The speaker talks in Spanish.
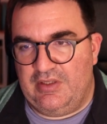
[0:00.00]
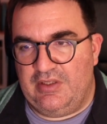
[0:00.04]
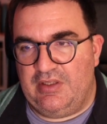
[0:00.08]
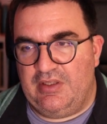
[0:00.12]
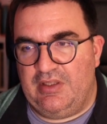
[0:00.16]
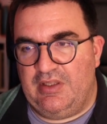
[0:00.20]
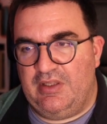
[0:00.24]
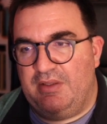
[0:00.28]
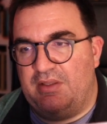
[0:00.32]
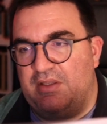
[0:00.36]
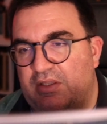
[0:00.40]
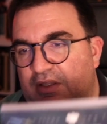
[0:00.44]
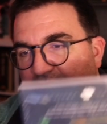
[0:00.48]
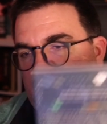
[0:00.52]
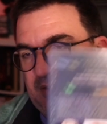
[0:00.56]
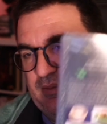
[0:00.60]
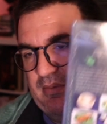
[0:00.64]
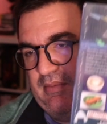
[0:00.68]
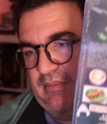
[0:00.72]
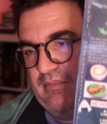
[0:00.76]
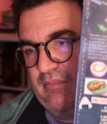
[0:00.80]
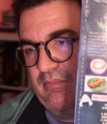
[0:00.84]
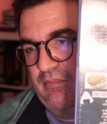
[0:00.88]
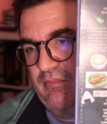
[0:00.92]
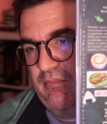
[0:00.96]

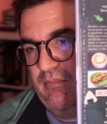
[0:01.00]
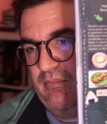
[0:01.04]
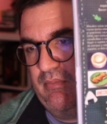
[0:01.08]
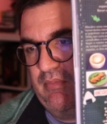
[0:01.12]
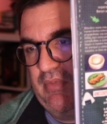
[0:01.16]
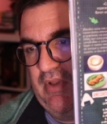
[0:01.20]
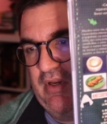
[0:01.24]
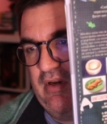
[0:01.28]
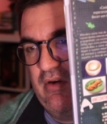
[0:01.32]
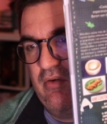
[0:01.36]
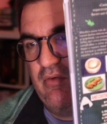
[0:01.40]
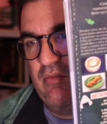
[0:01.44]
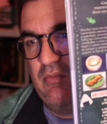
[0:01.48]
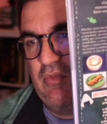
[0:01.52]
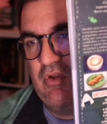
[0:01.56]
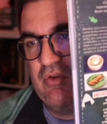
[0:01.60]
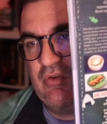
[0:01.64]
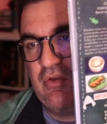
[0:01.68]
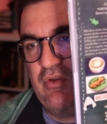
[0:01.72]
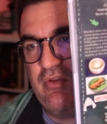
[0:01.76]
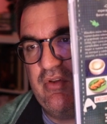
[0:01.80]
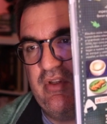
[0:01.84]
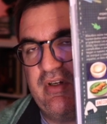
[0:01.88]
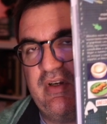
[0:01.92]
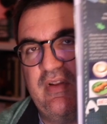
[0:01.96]
Y vienen un
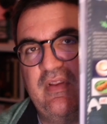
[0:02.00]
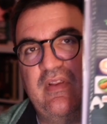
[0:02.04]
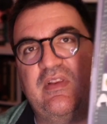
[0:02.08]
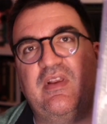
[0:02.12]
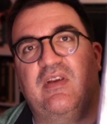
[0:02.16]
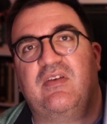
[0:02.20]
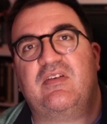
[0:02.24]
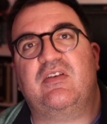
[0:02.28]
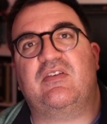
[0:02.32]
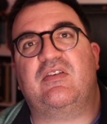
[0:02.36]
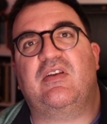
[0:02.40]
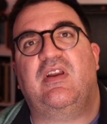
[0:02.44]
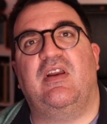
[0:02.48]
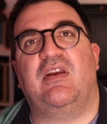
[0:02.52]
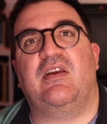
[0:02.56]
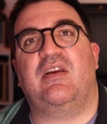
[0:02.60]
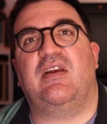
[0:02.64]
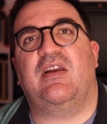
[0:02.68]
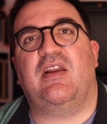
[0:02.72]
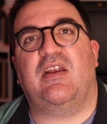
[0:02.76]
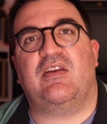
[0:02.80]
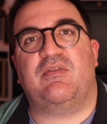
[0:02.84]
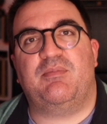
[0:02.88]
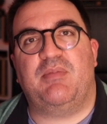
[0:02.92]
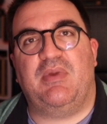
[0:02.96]
montón de recetas que salen en
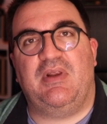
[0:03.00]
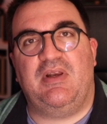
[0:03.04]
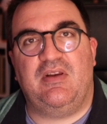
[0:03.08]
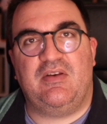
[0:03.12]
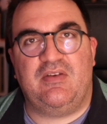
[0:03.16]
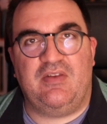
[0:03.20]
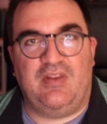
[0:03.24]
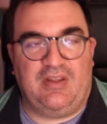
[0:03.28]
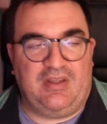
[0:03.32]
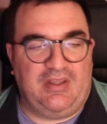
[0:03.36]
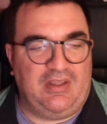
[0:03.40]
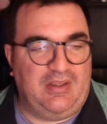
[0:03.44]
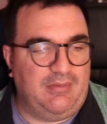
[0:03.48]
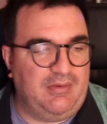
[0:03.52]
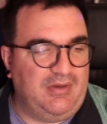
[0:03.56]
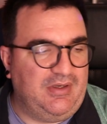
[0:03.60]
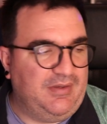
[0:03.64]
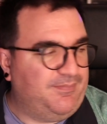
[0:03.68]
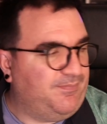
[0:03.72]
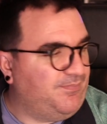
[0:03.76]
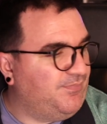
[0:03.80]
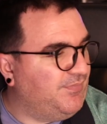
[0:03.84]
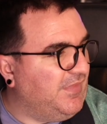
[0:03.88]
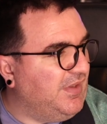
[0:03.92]
las pelis de Ghibli.